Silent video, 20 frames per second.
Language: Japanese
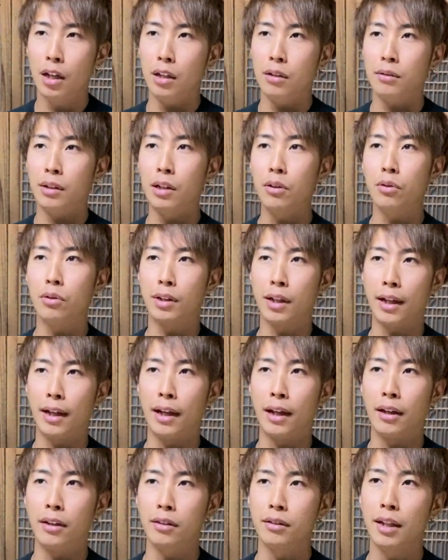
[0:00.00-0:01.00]
なの
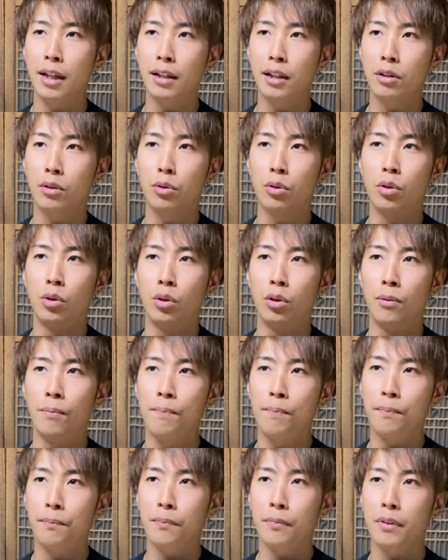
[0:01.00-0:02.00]
でなんかこ
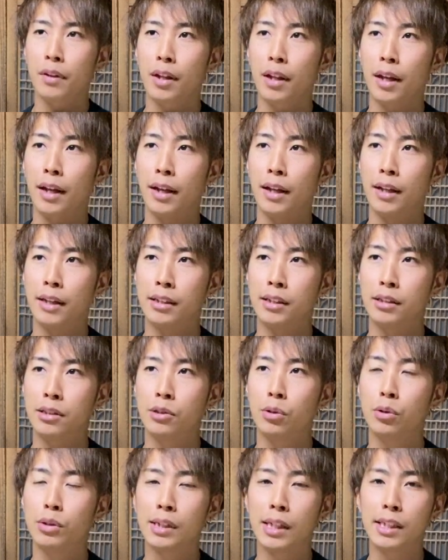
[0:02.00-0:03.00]
う、えー、
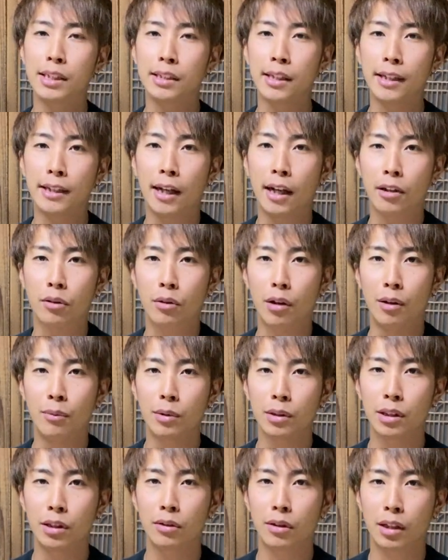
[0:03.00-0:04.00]
挑戦したいなとか
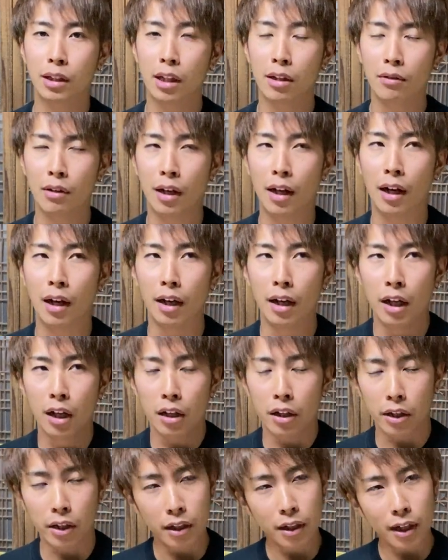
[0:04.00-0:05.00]
思ってる方は
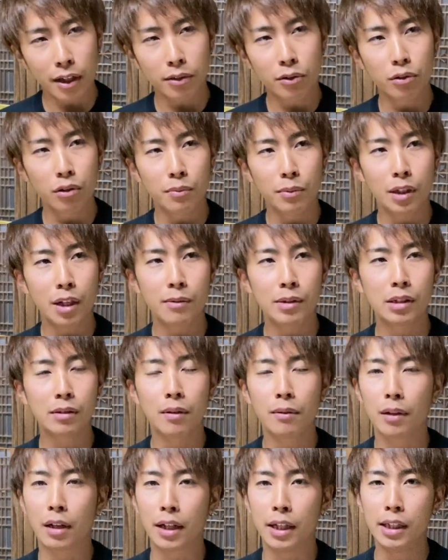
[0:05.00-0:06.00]
意外とこの南
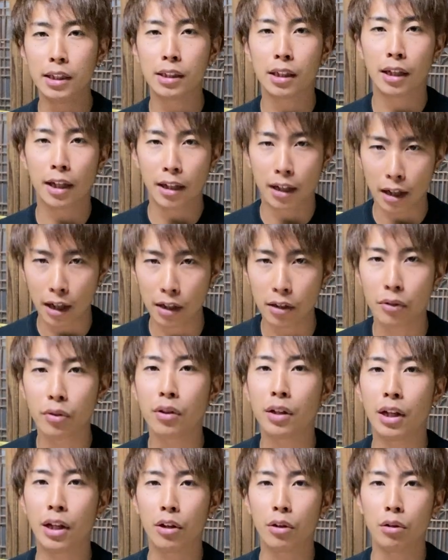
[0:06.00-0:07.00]
島原いいんじゃないかなというふう
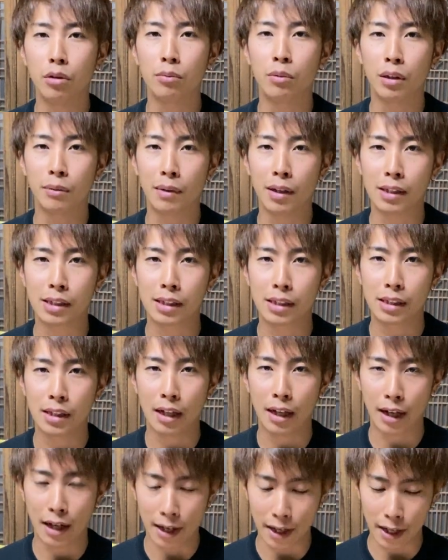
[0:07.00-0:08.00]
に思います。
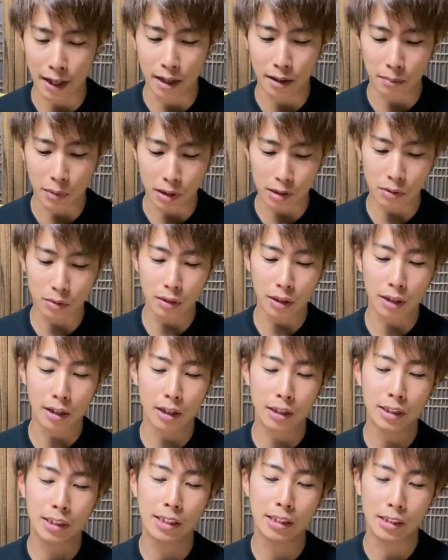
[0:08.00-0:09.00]
はい、まあ、そんな
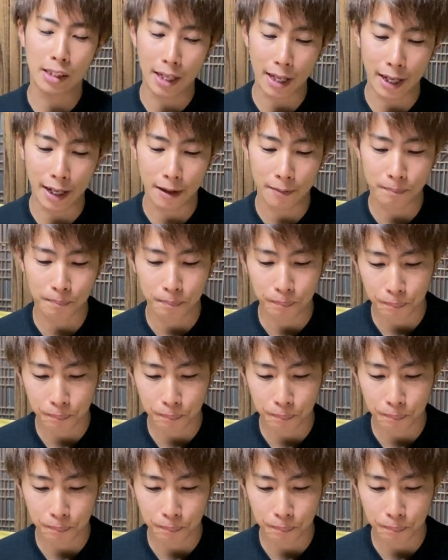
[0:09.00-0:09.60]
感じですね。